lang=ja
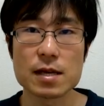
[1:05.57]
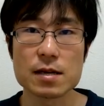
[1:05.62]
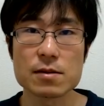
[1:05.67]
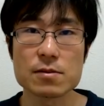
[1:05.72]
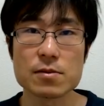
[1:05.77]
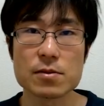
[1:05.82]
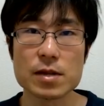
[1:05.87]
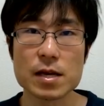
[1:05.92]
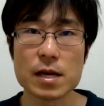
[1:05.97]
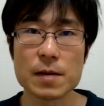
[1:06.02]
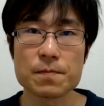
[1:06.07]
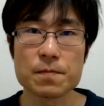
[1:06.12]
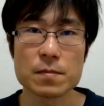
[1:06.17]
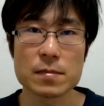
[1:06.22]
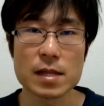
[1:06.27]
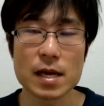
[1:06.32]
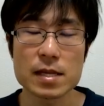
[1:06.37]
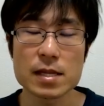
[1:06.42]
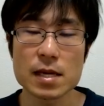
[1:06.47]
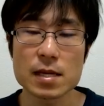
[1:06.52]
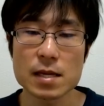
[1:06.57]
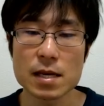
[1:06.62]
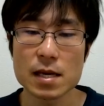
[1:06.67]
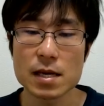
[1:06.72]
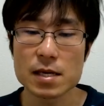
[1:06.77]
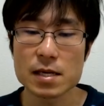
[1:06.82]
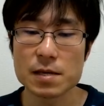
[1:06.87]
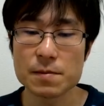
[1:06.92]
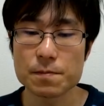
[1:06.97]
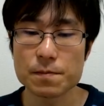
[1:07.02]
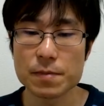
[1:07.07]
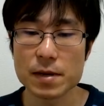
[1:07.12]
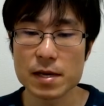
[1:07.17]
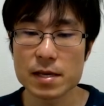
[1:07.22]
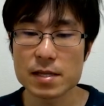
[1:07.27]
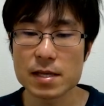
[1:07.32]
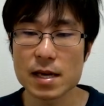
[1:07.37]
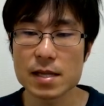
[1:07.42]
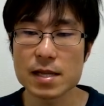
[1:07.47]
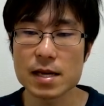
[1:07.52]
いくので大体ね1
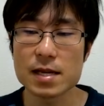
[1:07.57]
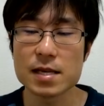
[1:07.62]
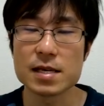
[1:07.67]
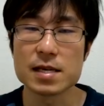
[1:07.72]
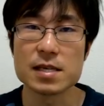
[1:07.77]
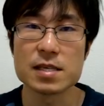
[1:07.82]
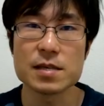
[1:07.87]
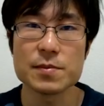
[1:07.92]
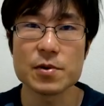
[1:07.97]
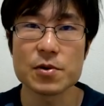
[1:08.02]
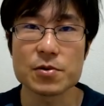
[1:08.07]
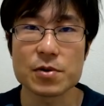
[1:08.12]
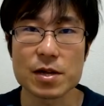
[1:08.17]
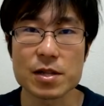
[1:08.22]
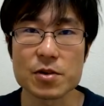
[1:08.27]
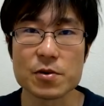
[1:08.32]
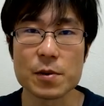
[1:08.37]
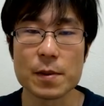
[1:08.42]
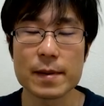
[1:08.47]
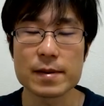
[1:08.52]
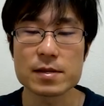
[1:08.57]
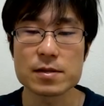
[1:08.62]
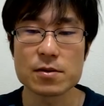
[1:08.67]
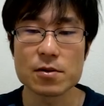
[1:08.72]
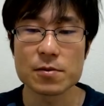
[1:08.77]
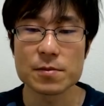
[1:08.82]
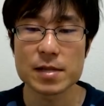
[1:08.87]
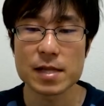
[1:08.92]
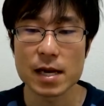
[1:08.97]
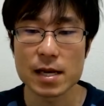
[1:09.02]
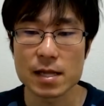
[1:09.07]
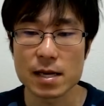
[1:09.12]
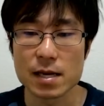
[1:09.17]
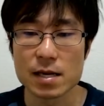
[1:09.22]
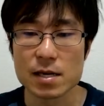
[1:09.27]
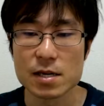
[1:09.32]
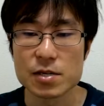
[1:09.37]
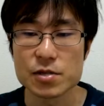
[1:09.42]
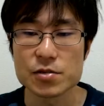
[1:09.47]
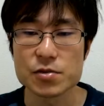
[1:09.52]
ページあたり1秒とかで読めますよみたいな
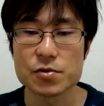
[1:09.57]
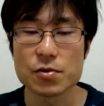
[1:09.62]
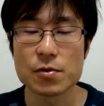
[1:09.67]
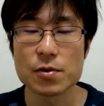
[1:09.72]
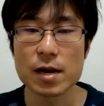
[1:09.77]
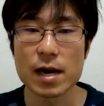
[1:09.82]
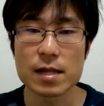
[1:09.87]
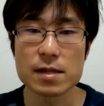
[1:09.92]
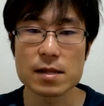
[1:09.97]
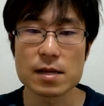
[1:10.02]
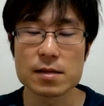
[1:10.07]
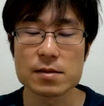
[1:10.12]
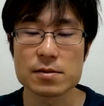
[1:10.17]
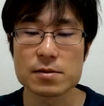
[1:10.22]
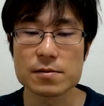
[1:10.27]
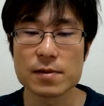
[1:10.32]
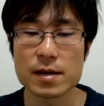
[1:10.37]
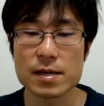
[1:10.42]
手法があったりするわ